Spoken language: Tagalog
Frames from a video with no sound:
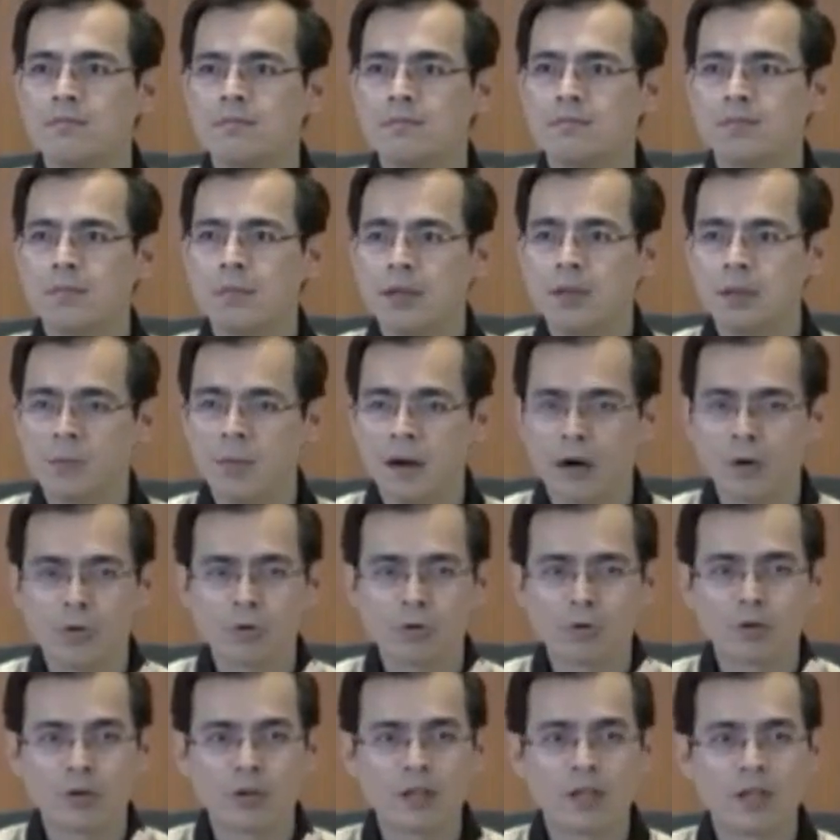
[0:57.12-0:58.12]
May ibang
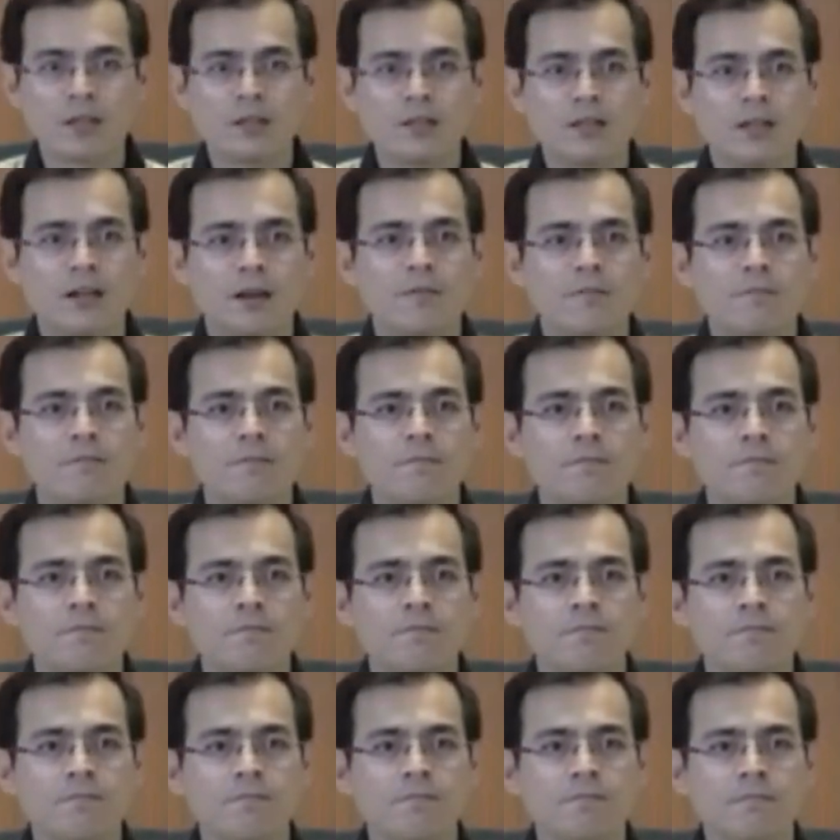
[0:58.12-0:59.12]
otoridad diyan.
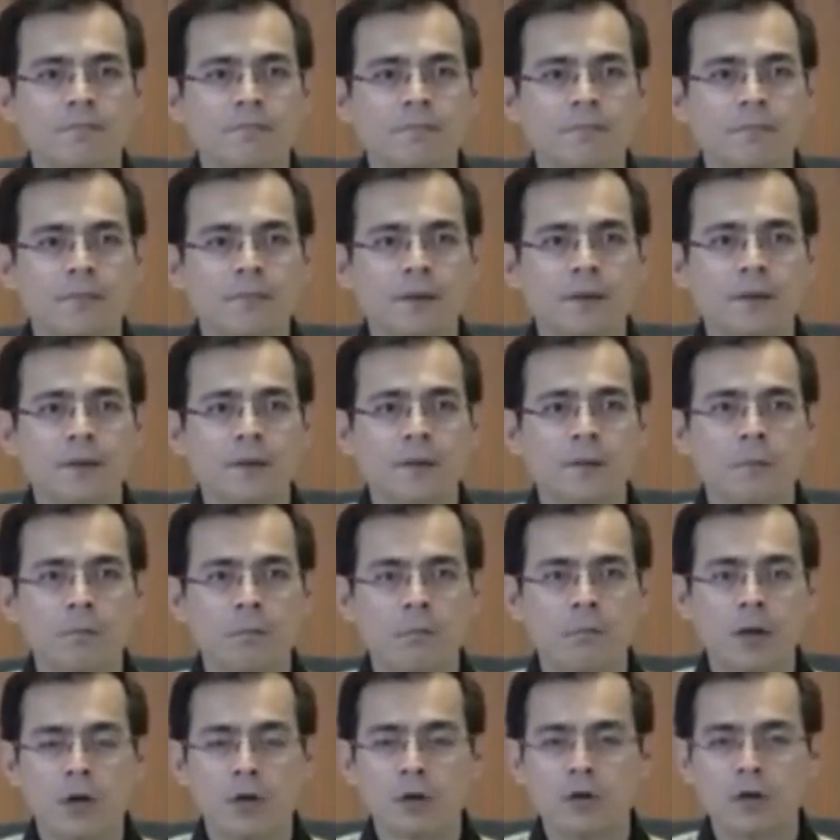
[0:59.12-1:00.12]

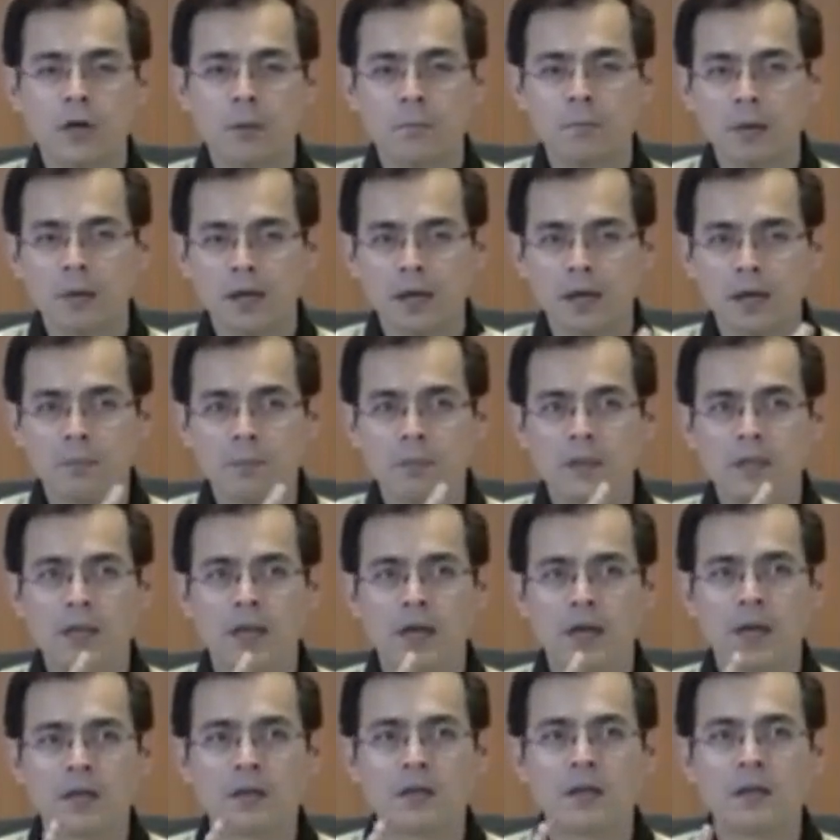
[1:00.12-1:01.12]
Pero yan, pag
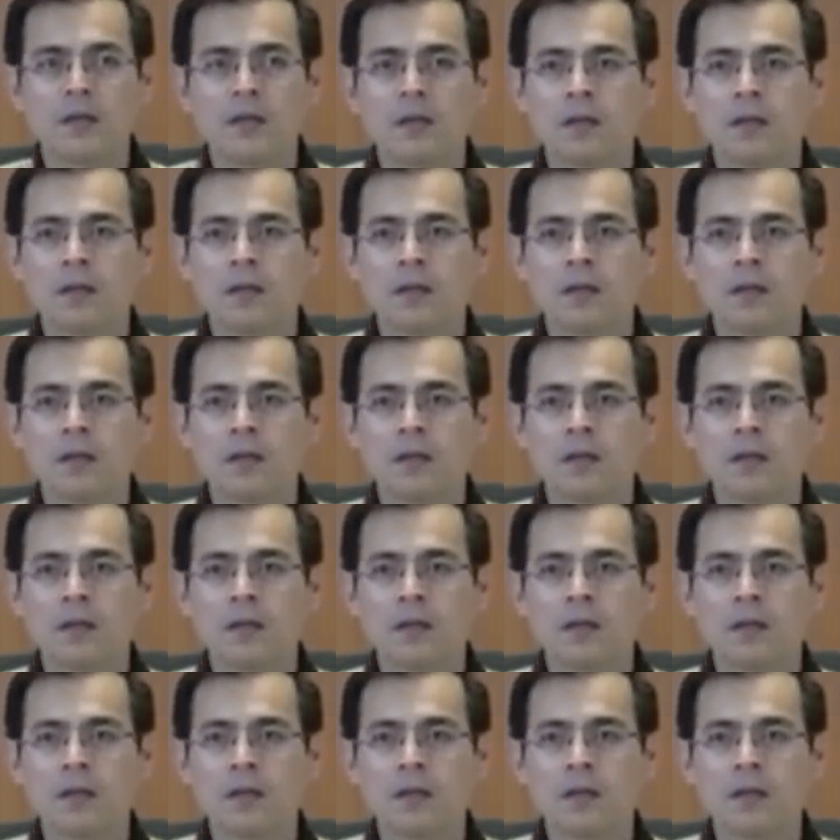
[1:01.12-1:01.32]
ipinalanding